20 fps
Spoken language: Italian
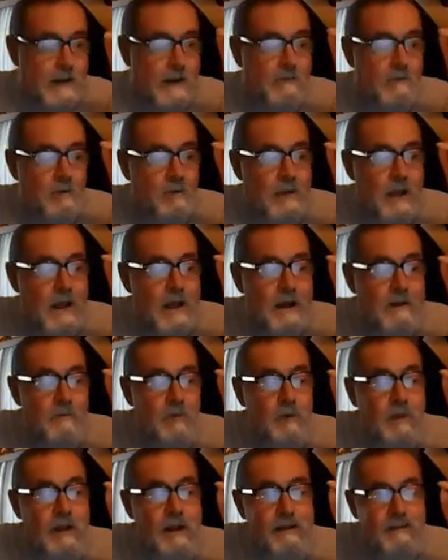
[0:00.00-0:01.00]
Andare a votare,
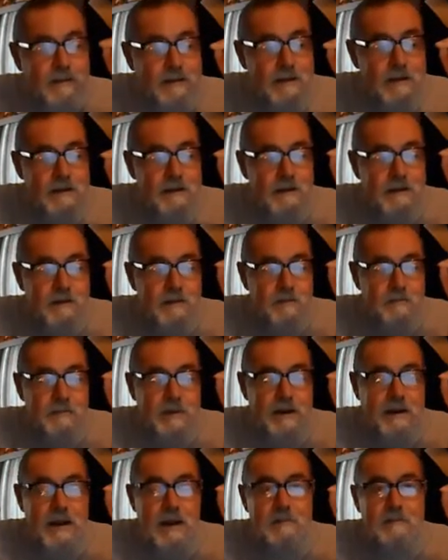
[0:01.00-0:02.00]
votare sì,
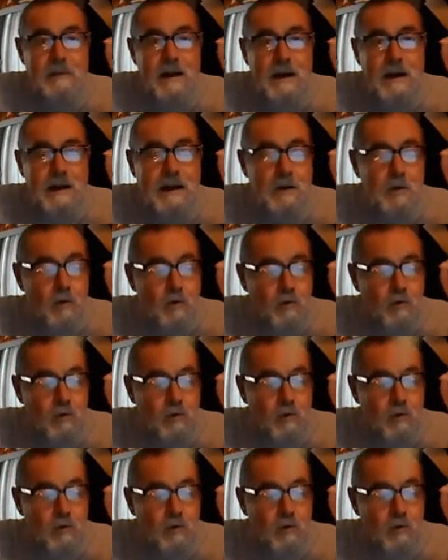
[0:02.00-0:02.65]
perché il mare è